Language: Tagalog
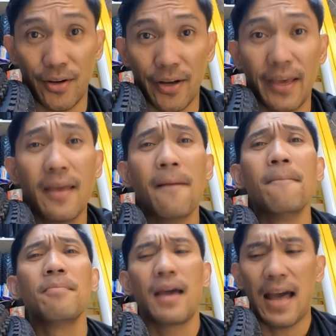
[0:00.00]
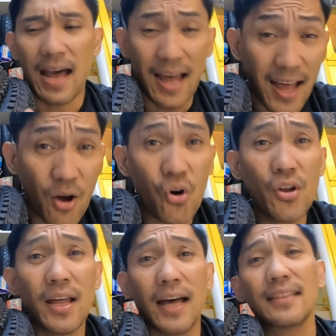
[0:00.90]
Okay?
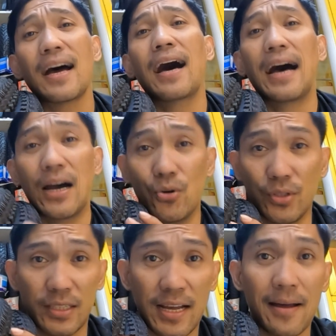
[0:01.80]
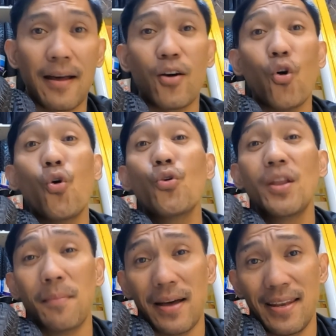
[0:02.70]
Aahon at aahon ka. Oo
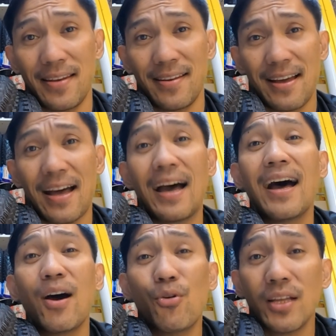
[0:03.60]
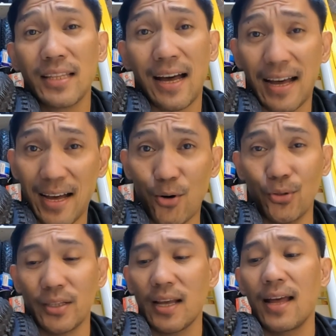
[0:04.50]
naman, aahon at
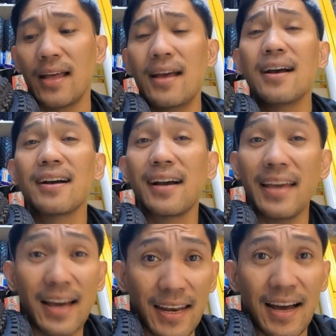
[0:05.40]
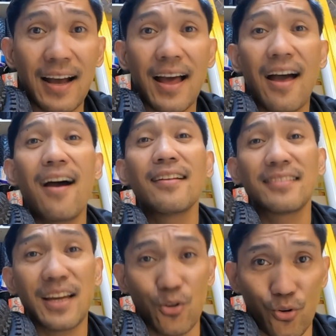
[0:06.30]
aahon ka. Kaya lang, ang
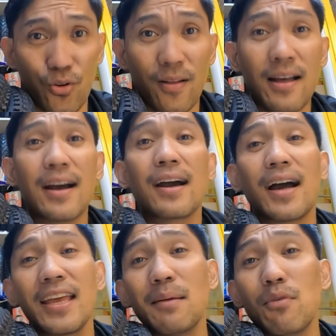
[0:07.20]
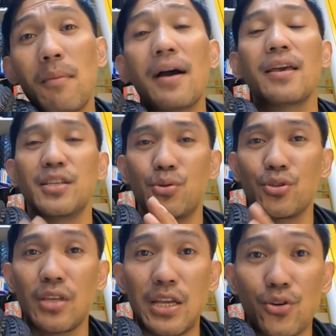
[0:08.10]
tanong, kaya mo bang
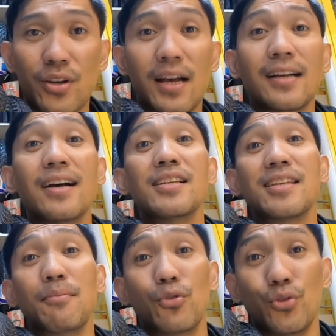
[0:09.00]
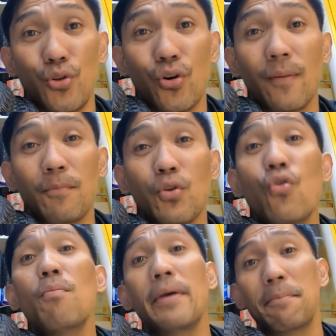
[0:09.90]
isustain yun hanggang sa bundok
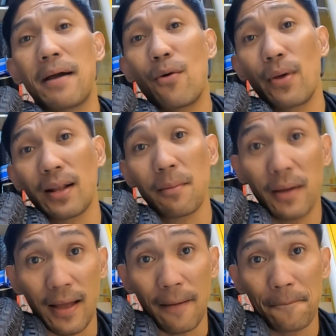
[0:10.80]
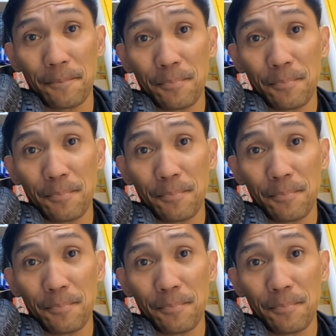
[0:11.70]
kung may power ka pa?